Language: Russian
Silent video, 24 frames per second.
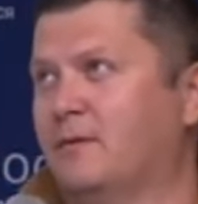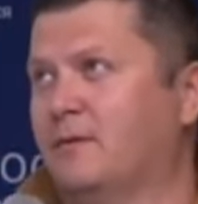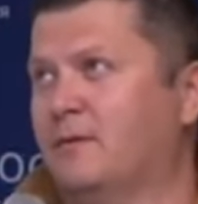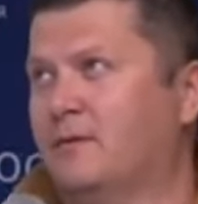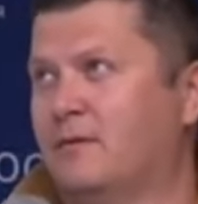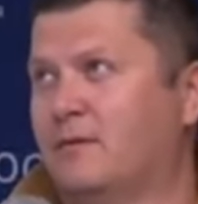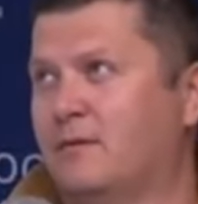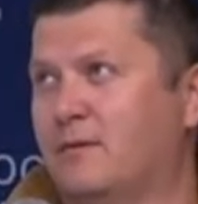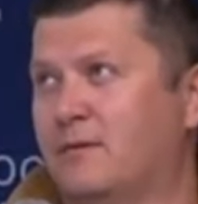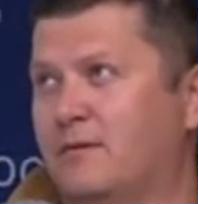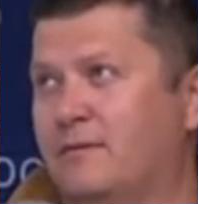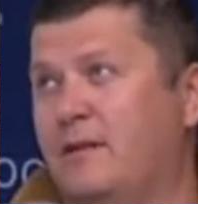
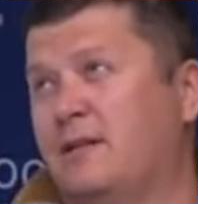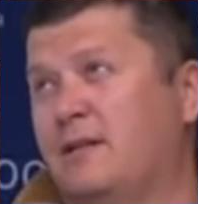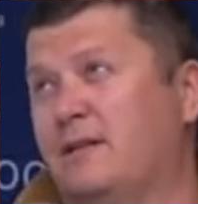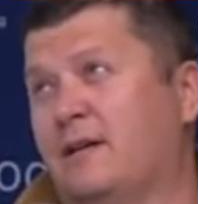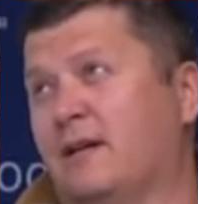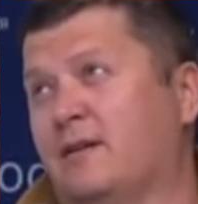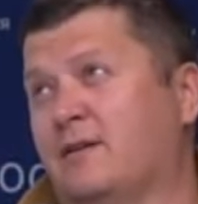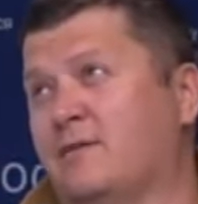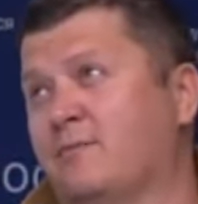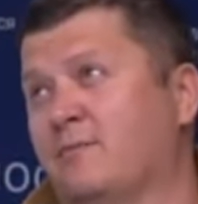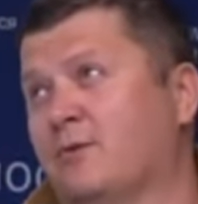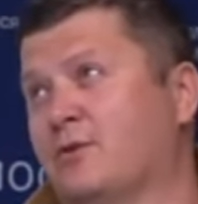Давайте
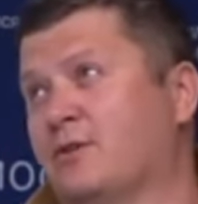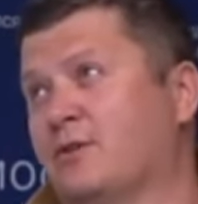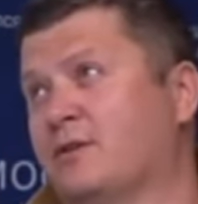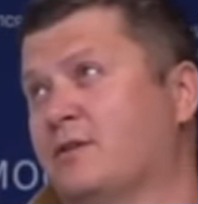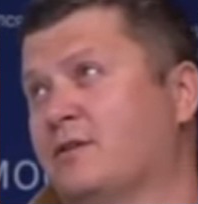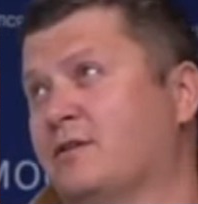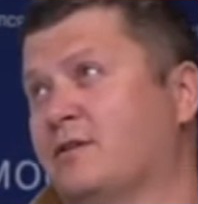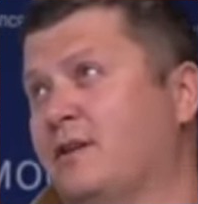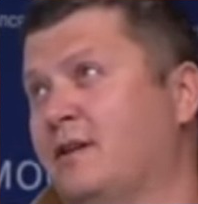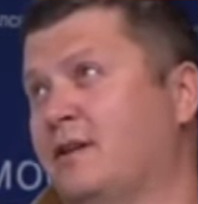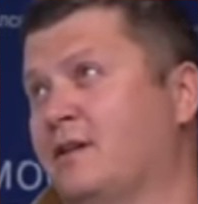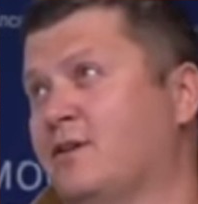так, немножко
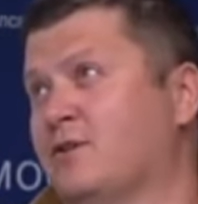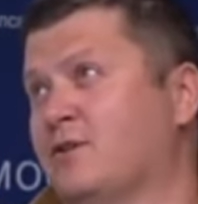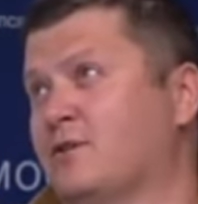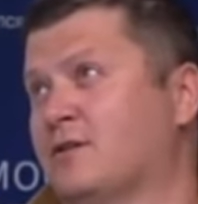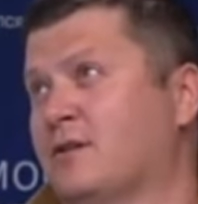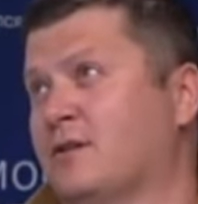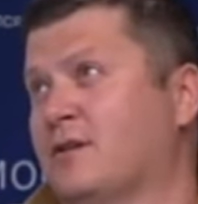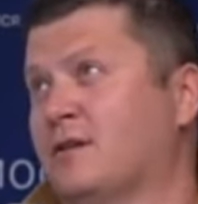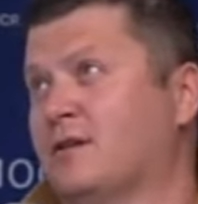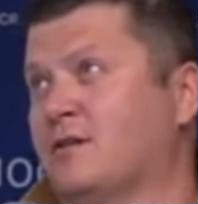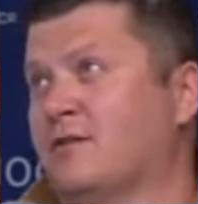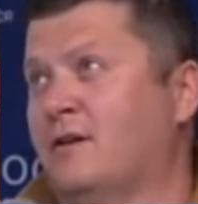
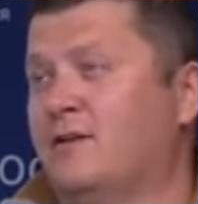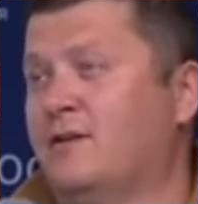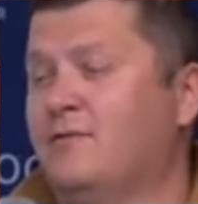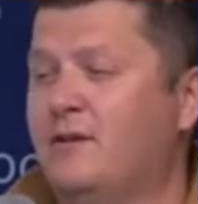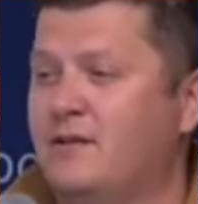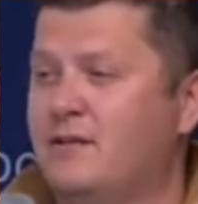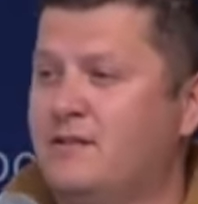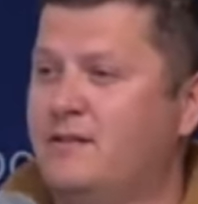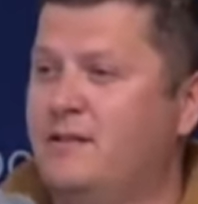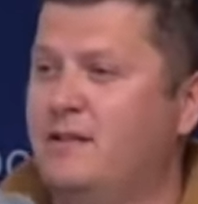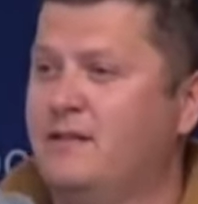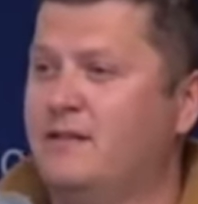исторически. Да,
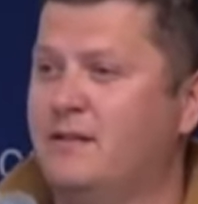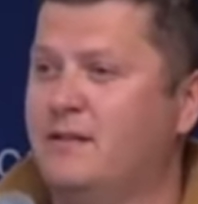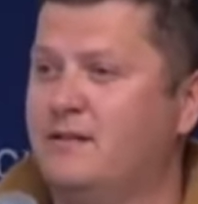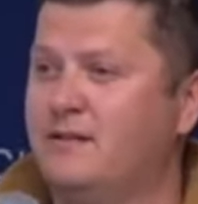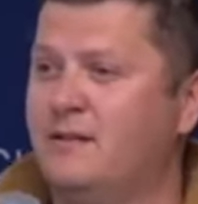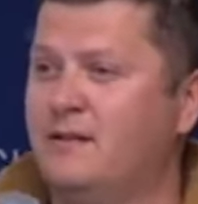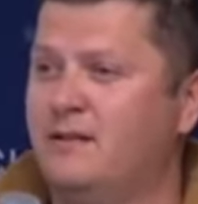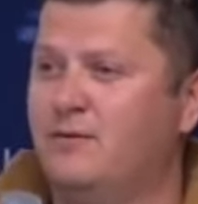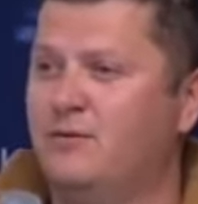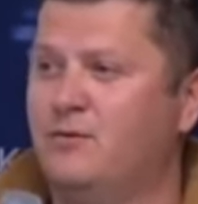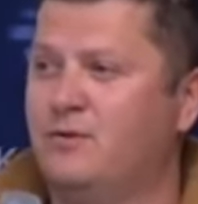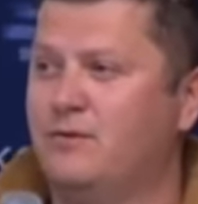20 лет
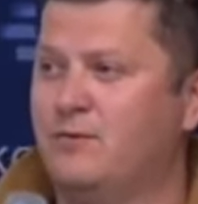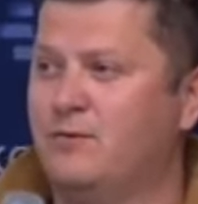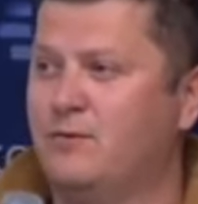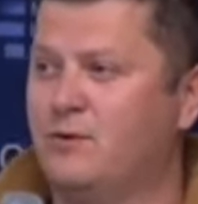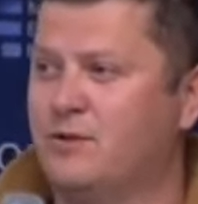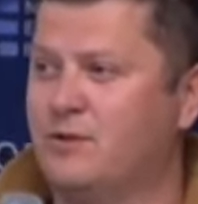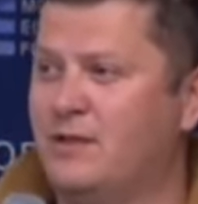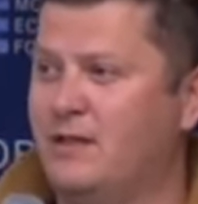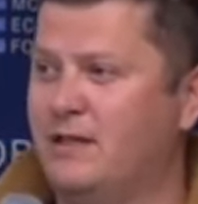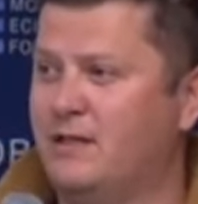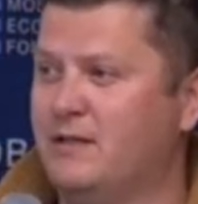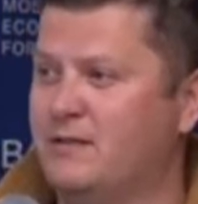назад люди
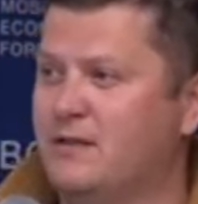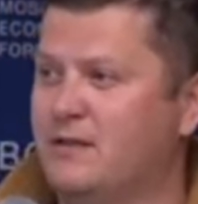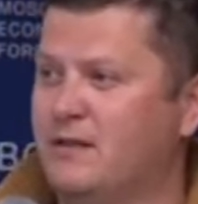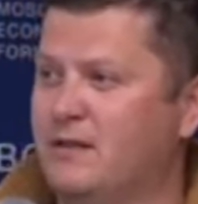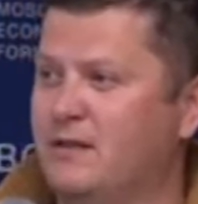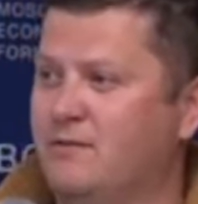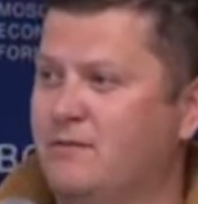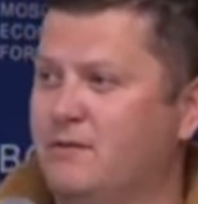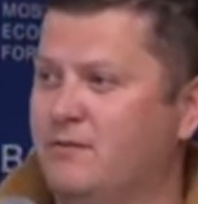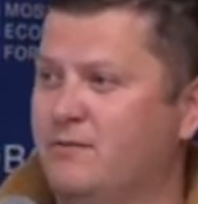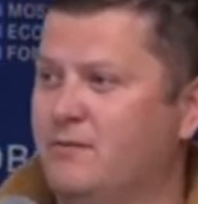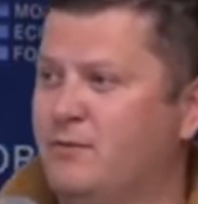выезжали из
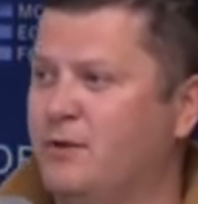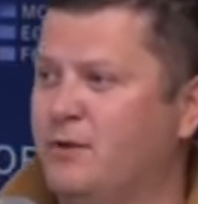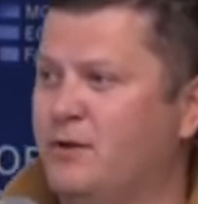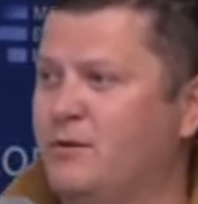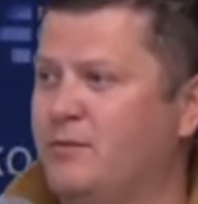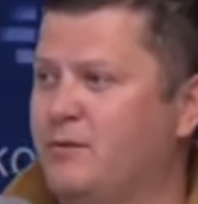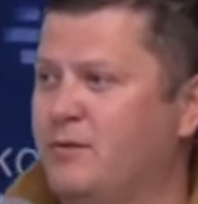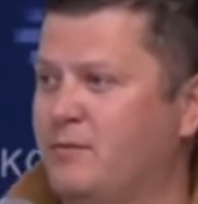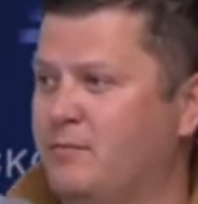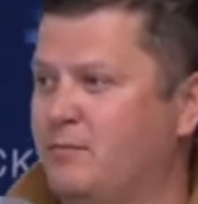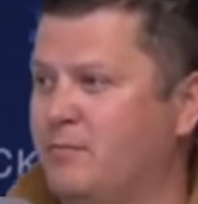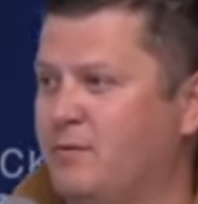деревни в
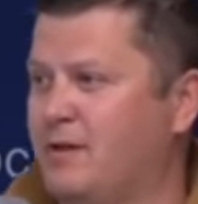город,